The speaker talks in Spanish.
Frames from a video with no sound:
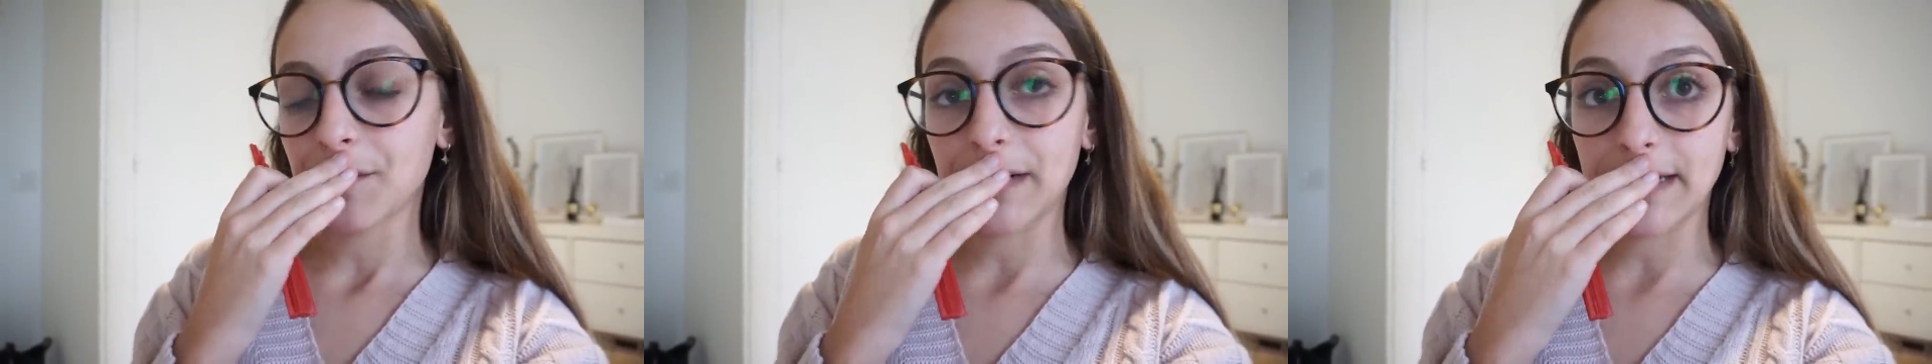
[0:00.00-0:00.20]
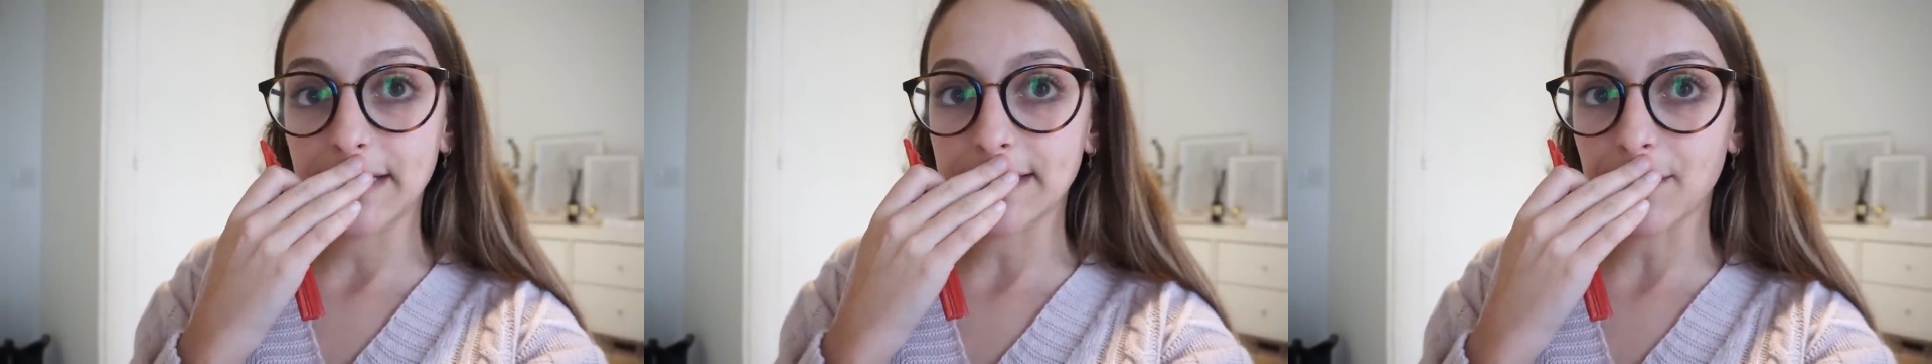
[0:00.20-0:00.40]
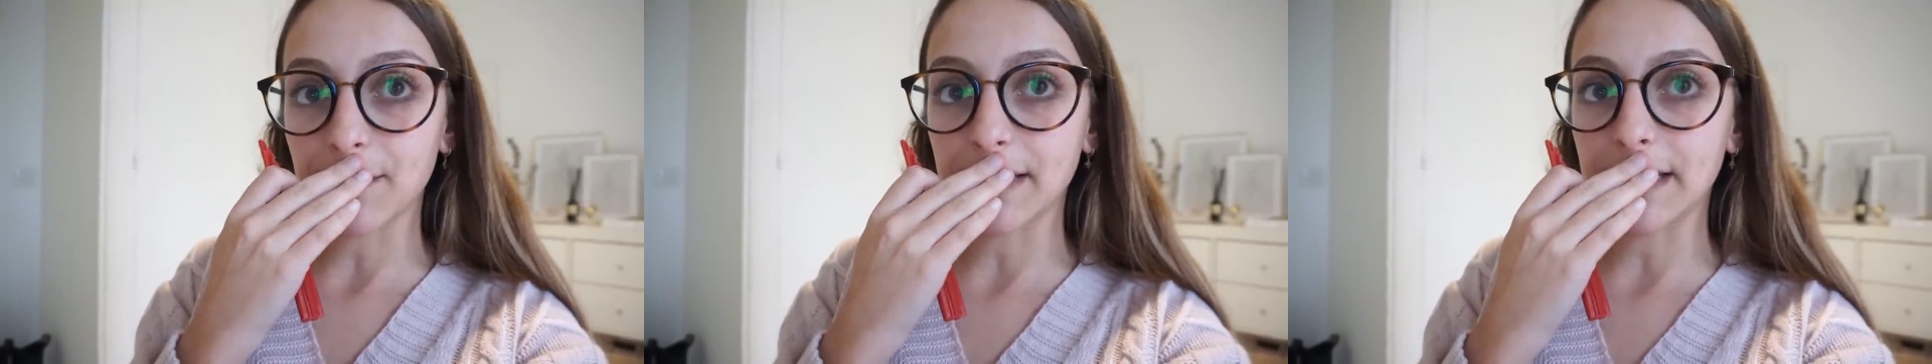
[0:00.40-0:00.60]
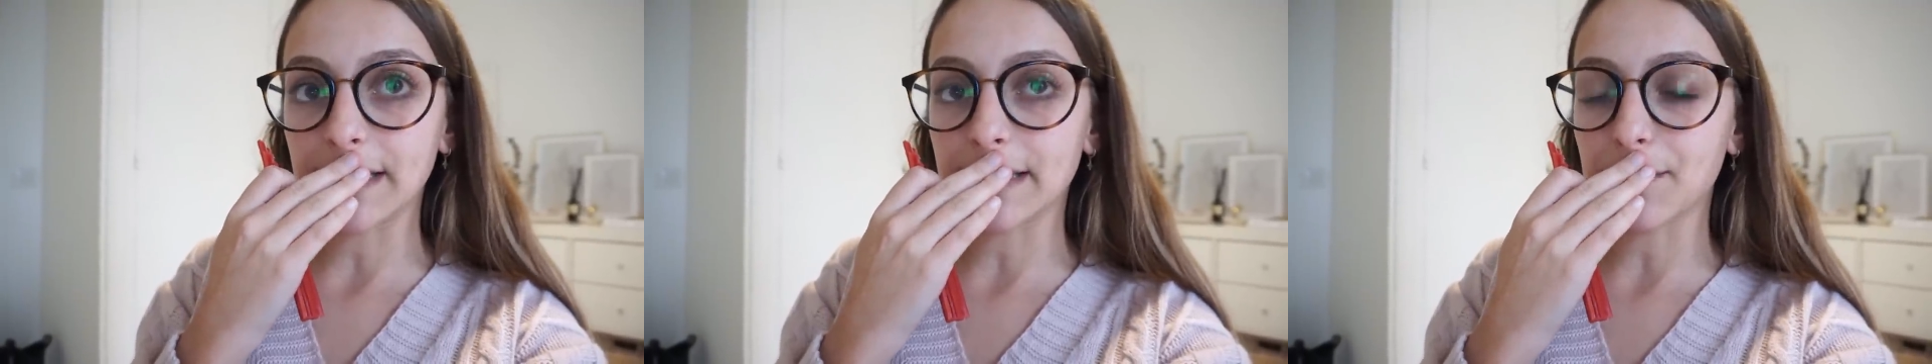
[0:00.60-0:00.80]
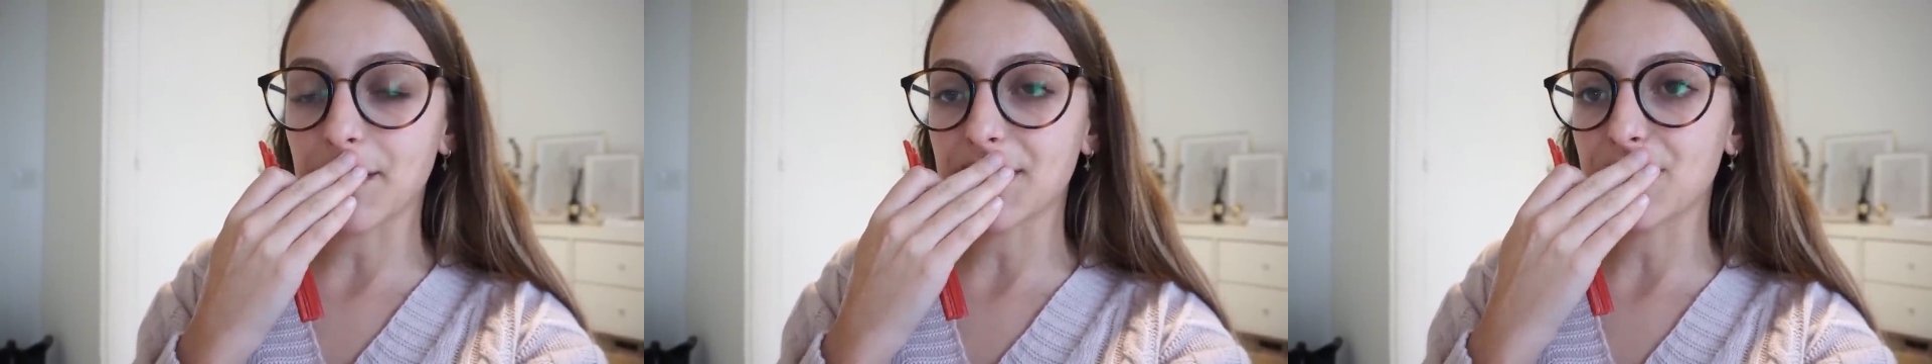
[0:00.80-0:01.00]
examen del
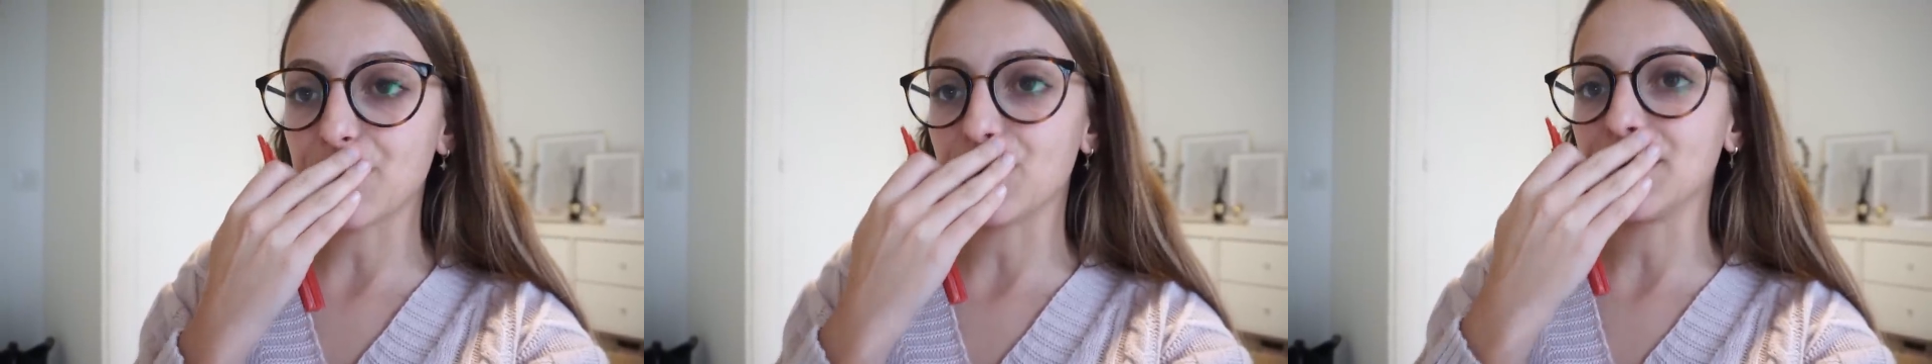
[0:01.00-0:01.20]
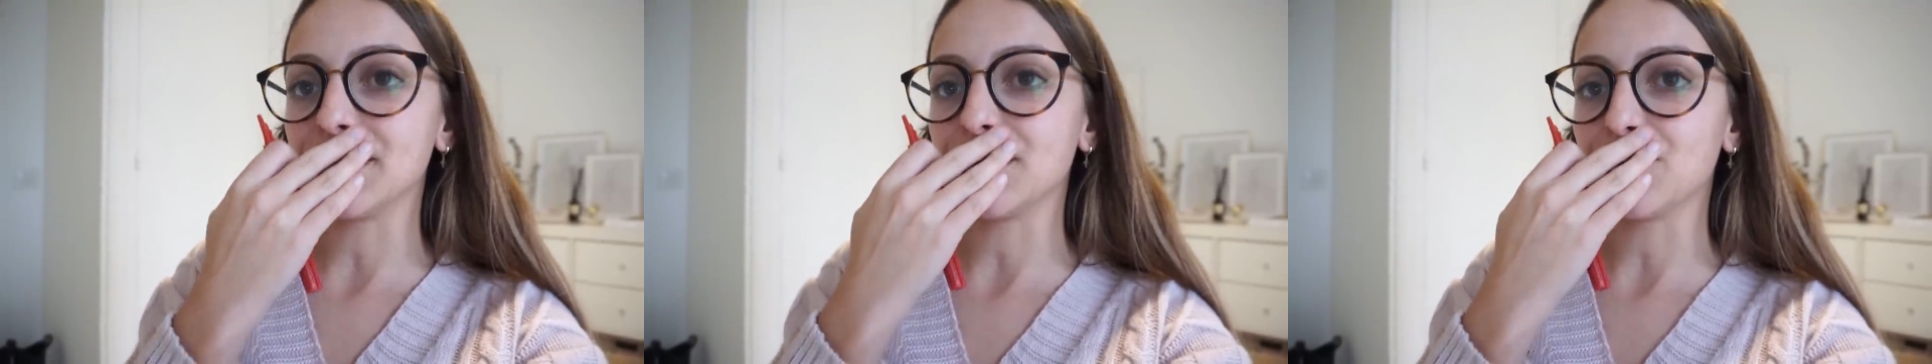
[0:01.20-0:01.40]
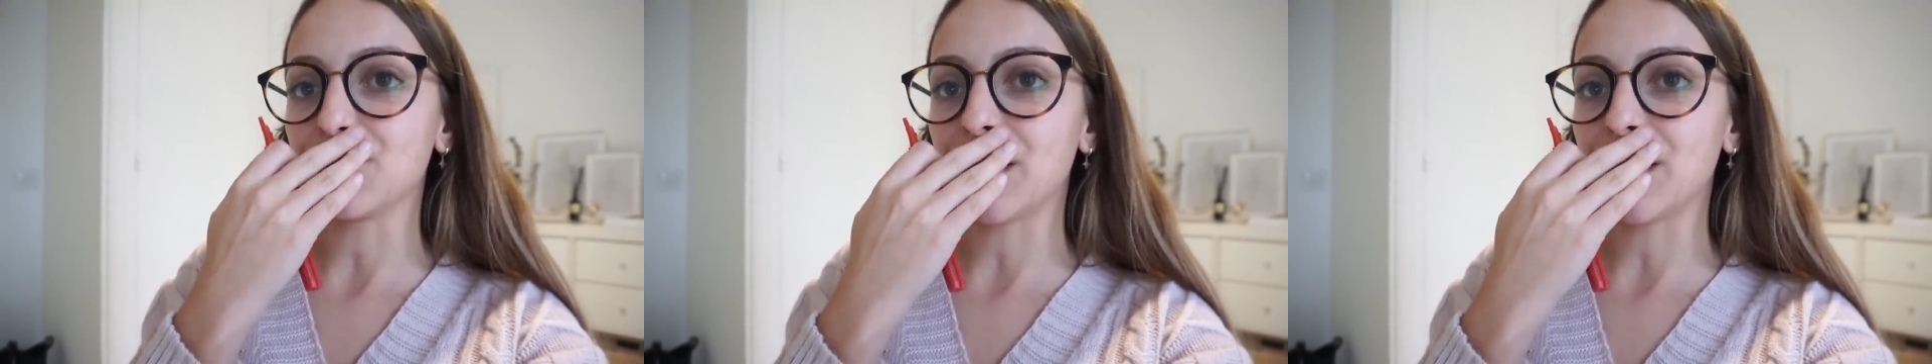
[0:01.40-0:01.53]
tema 5 de diseño